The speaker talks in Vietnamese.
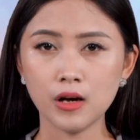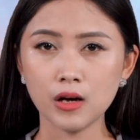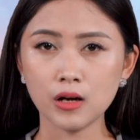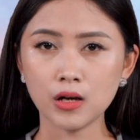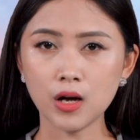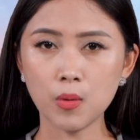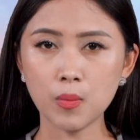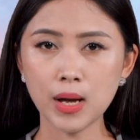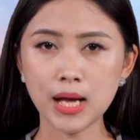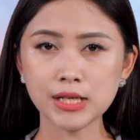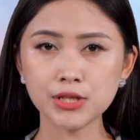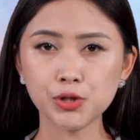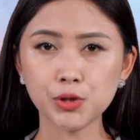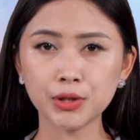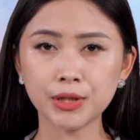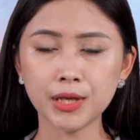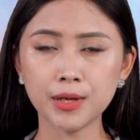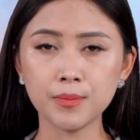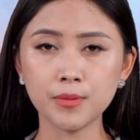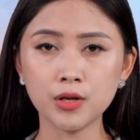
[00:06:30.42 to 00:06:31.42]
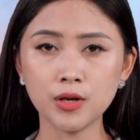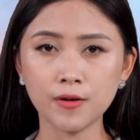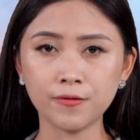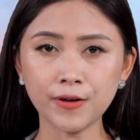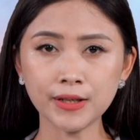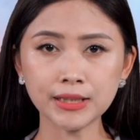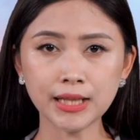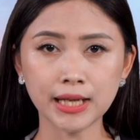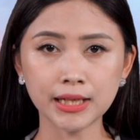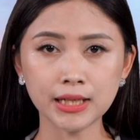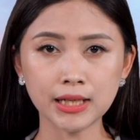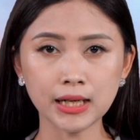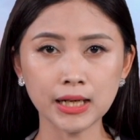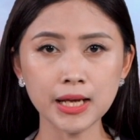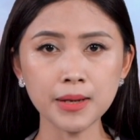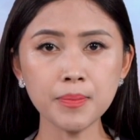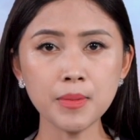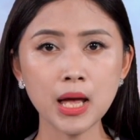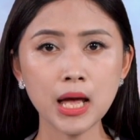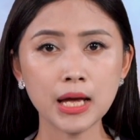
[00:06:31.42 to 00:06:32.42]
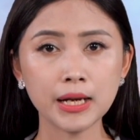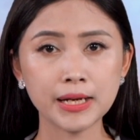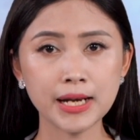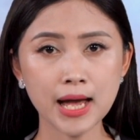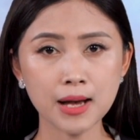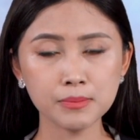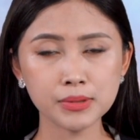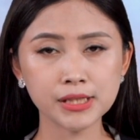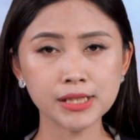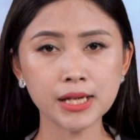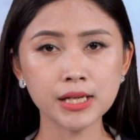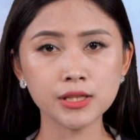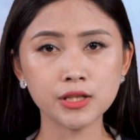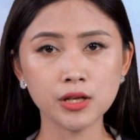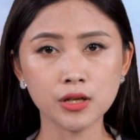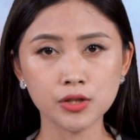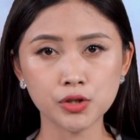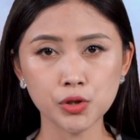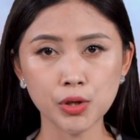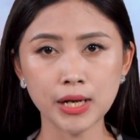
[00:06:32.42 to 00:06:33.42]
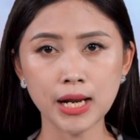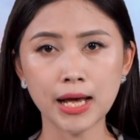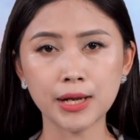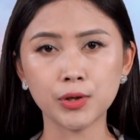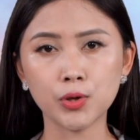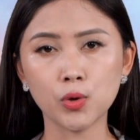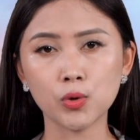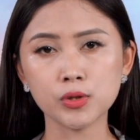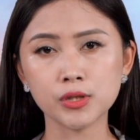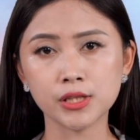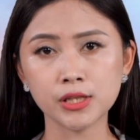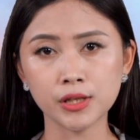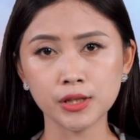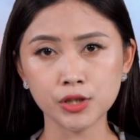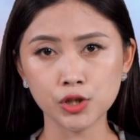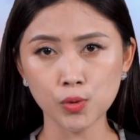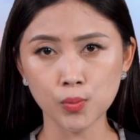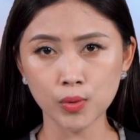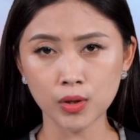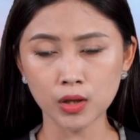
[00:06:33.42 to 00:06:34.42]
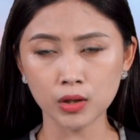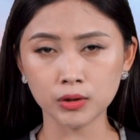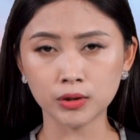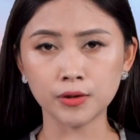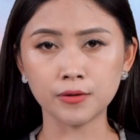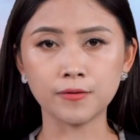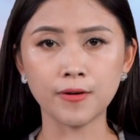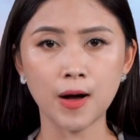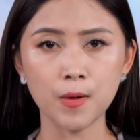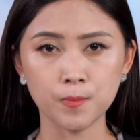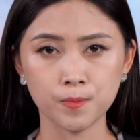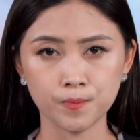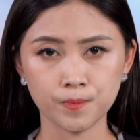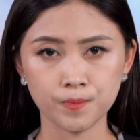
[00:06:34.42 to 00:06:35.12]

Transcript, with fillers: Công an truy tìm người phát tán clip nam sinh trường chuyên Hà Nội rơi chung cư tử vong.